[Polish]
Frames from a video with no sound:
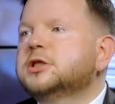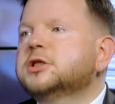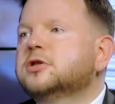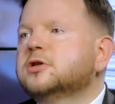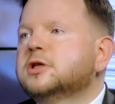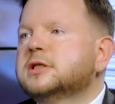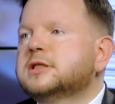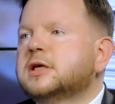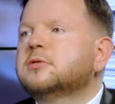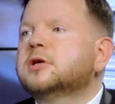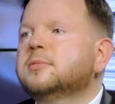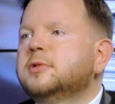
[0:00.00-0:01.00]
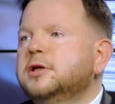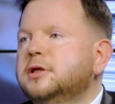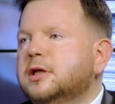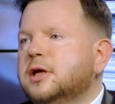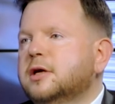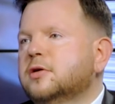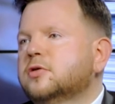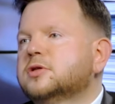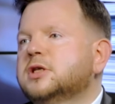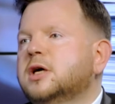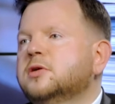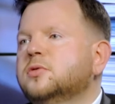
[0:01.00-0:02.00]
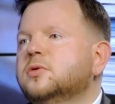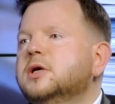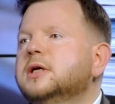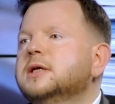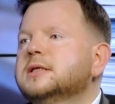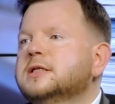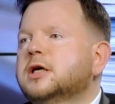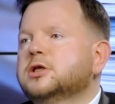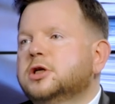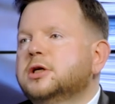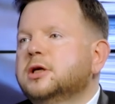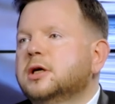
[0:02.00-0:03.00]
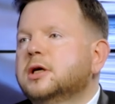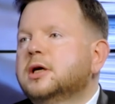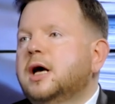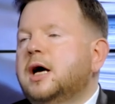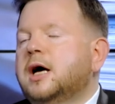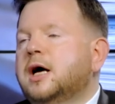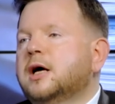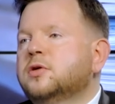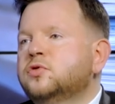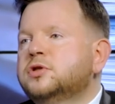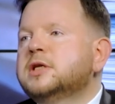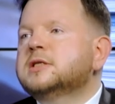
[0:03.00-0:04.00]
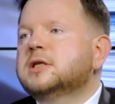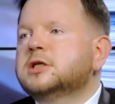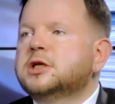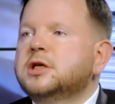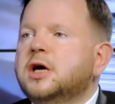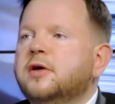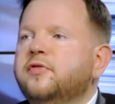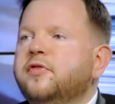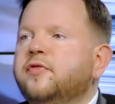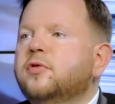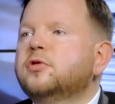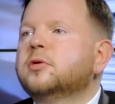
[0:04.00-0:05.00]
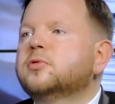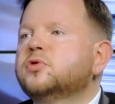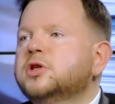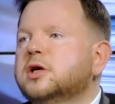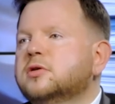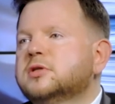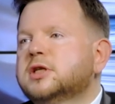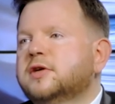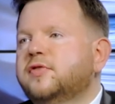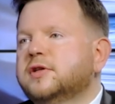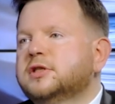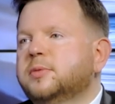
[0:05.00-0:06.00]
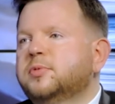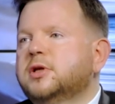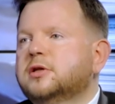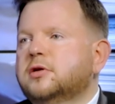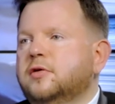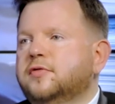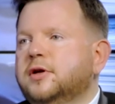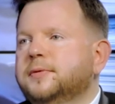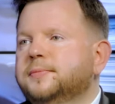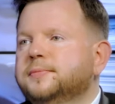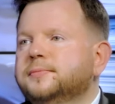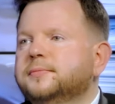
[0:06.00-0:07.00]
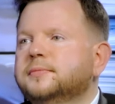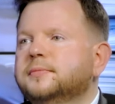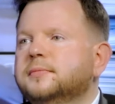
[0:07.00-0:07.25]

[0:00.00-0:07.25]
się, że to jest całkiem innego rodzaju zdarzenie. A różne zdarzenia wywołują różne konsekwencje podatkowe. Jak